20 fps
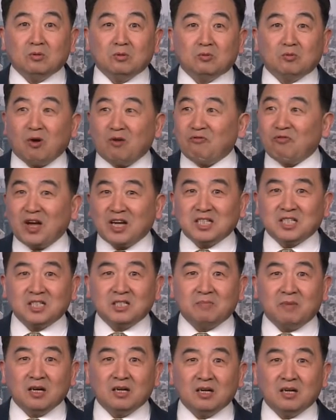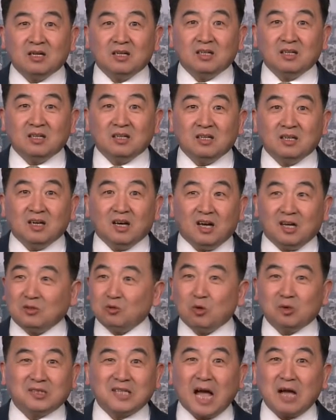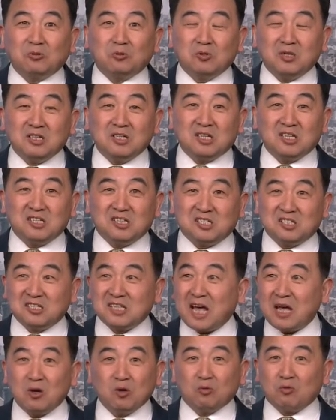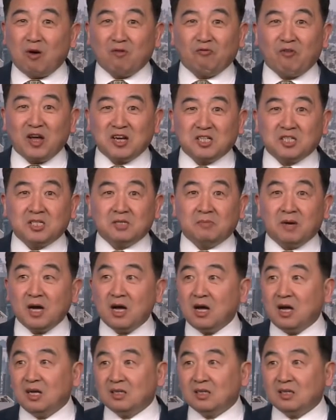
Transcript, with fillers: 管饭吃吗？很多大陆人很实在，管饭吃吗？